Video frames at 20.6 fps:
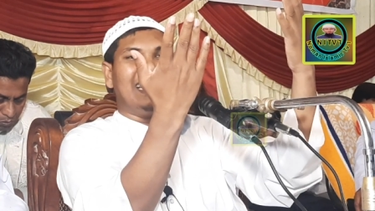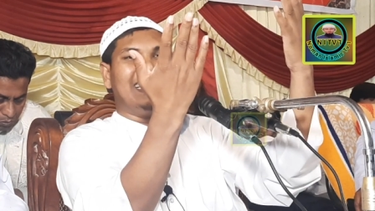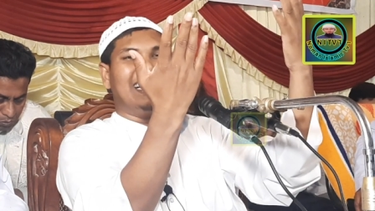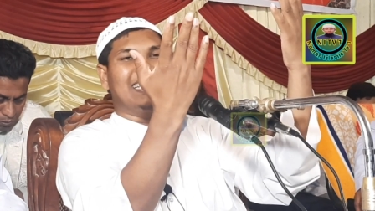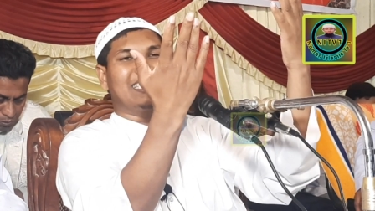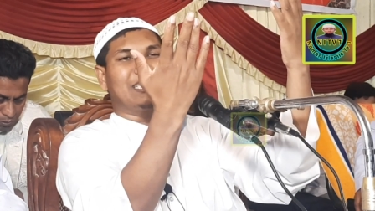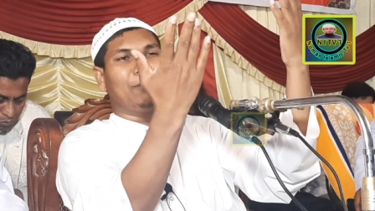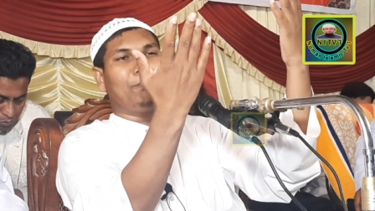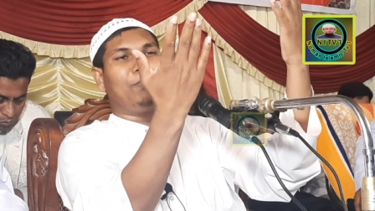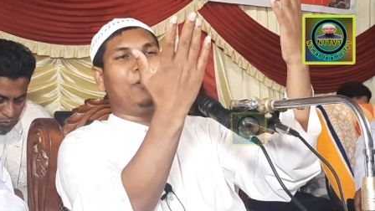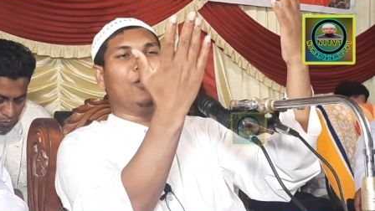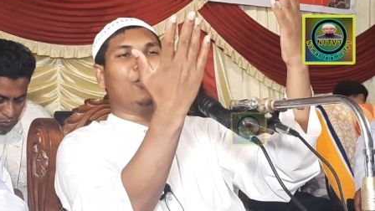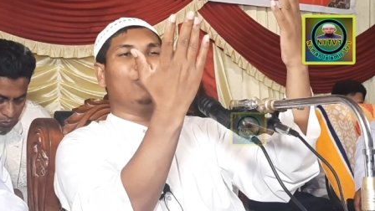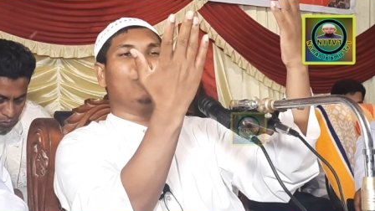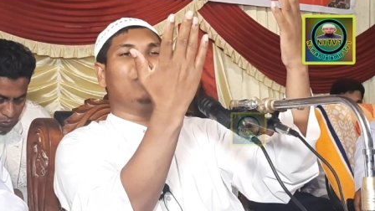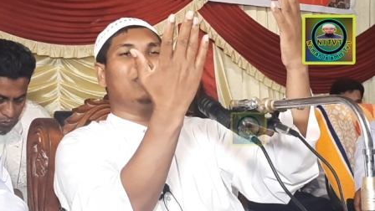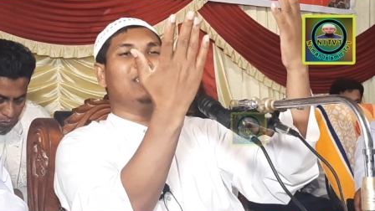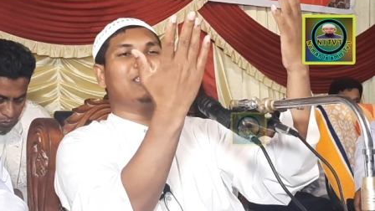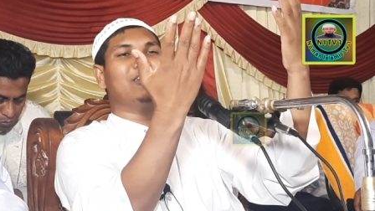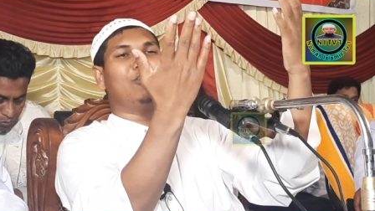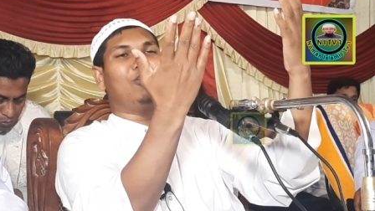খালি হাতে ফেরত
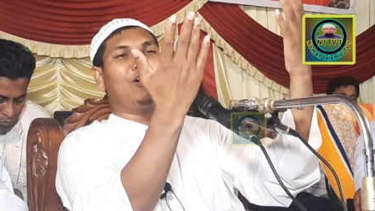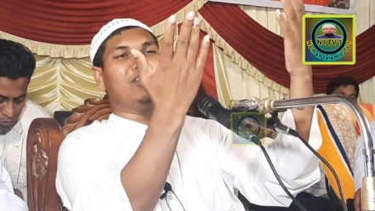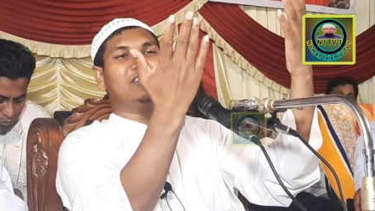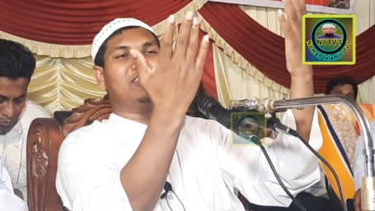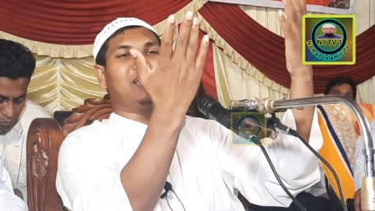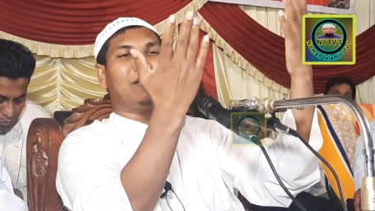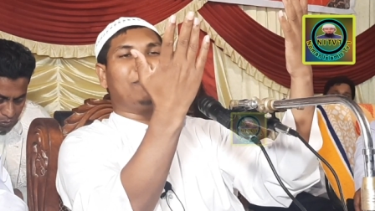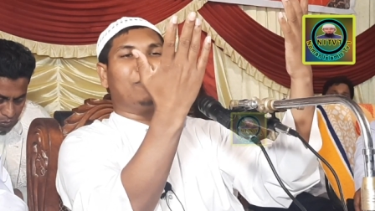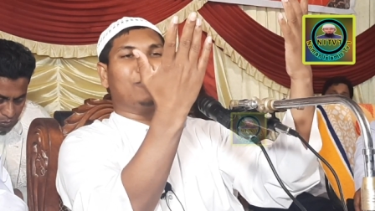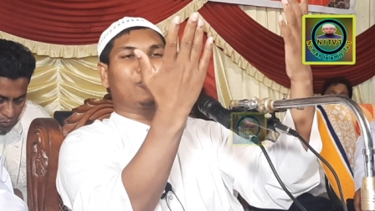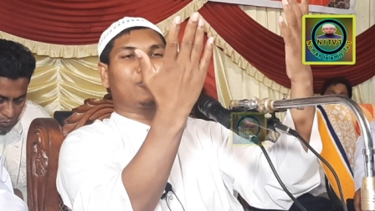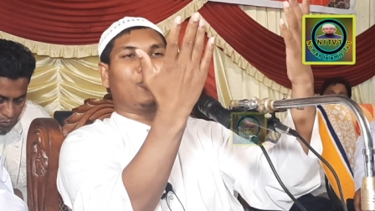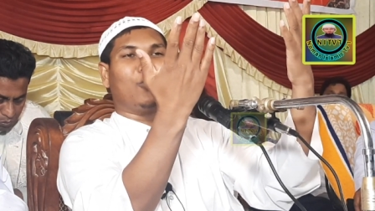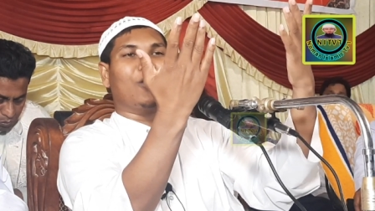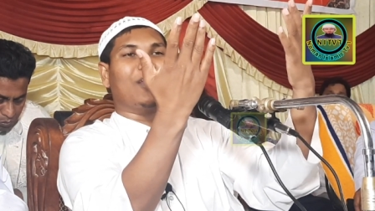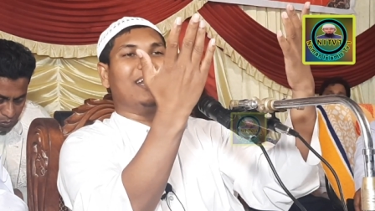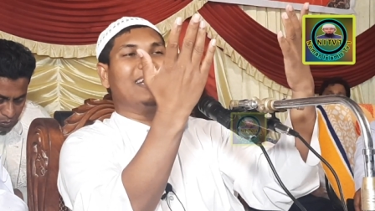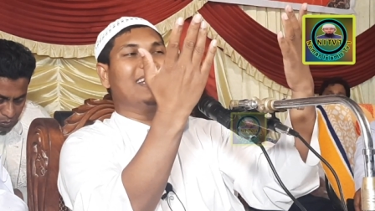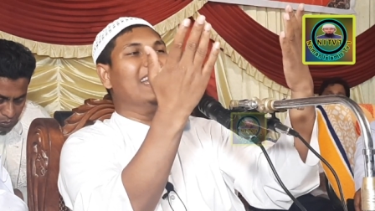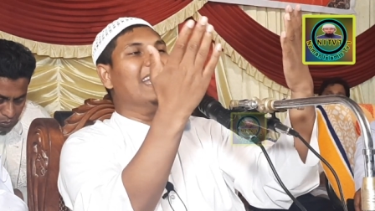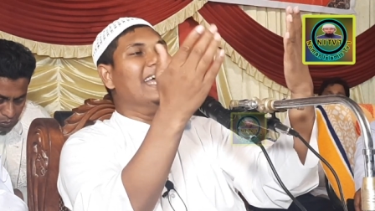দিতে লজ্জাবোধ
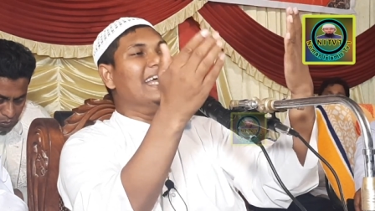করেন